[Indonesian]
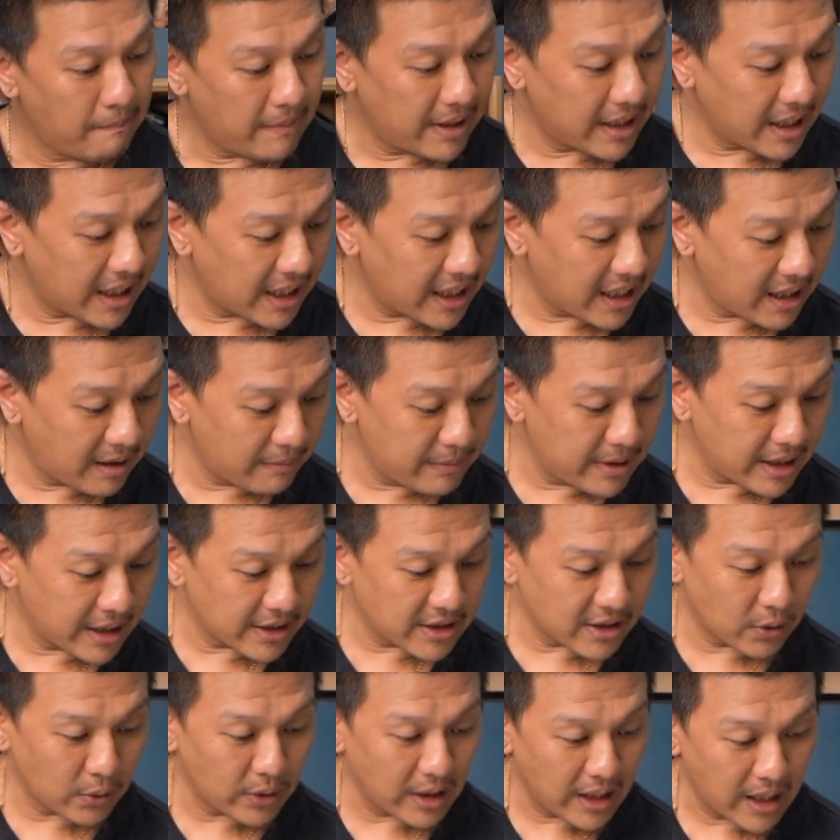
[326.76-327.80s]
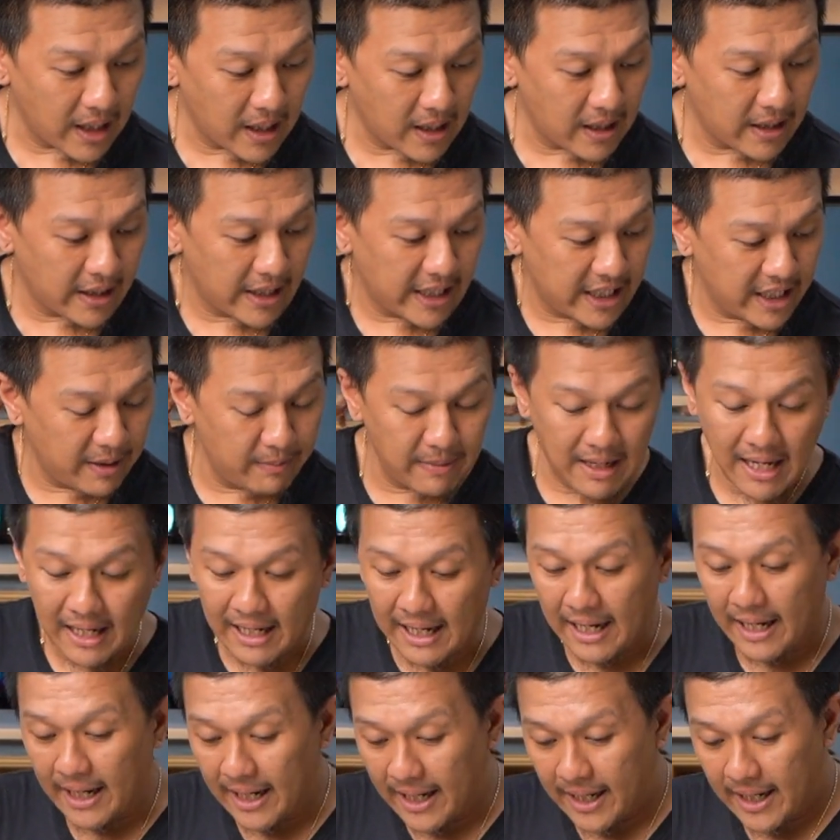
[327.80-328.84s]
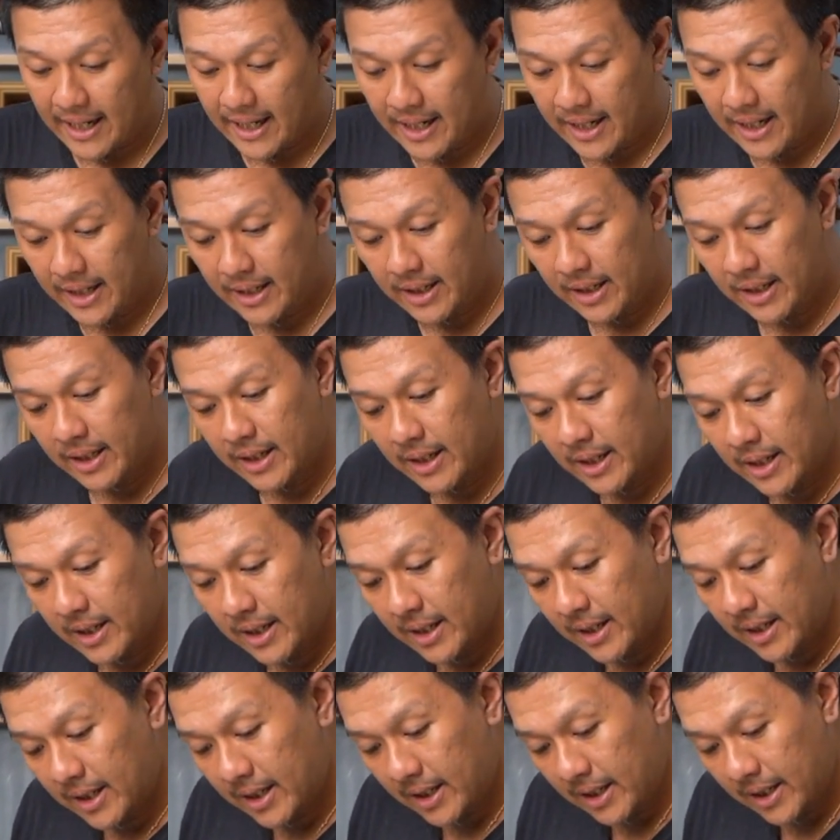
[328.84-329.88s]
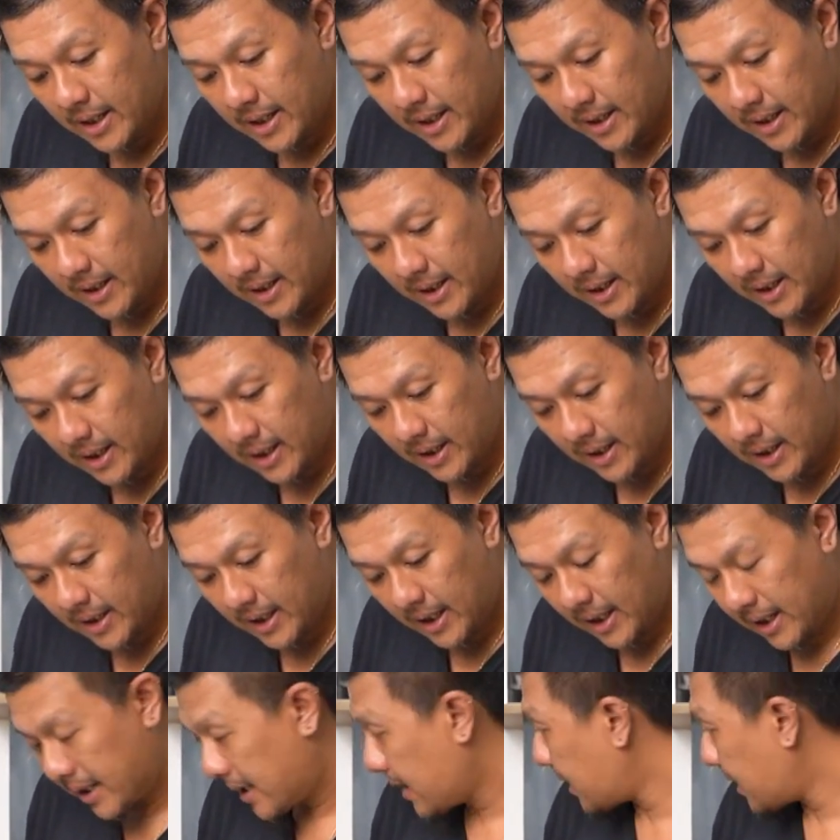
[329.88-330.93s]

mana ya biar seru ya ini belakangan ini